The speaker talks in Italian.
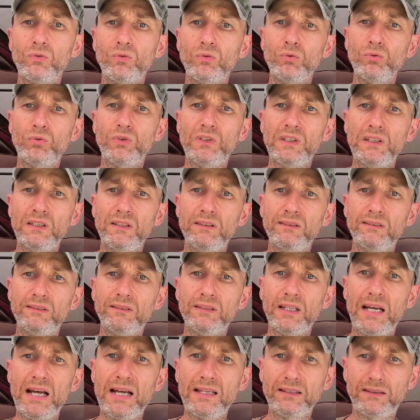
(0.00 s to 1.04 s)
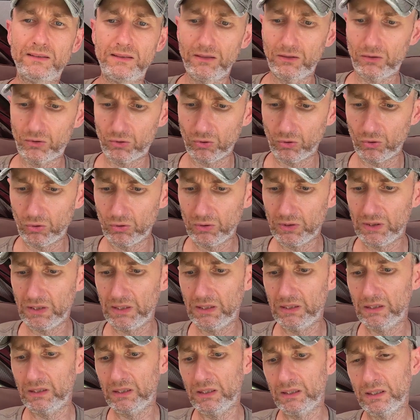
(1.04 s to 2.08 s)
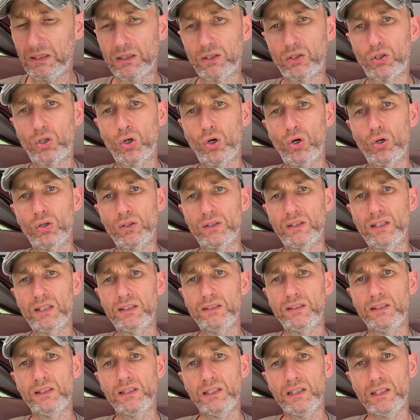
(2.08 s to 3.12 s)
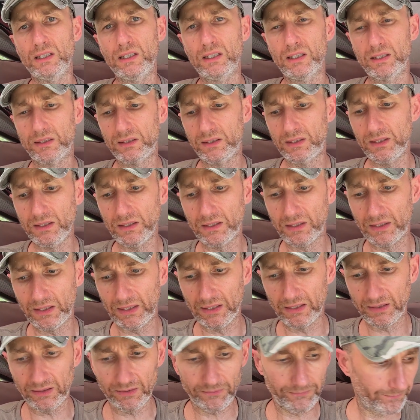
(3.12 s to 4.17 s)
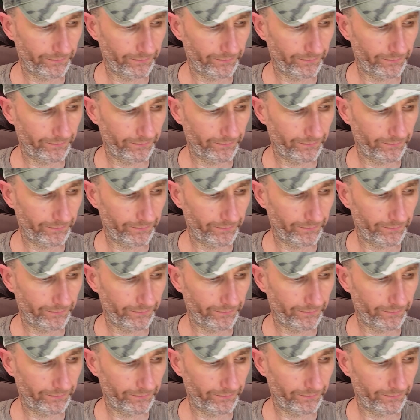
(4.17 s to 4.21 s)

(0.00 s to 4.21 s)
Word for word: utilizzati con il corda di rig kicker.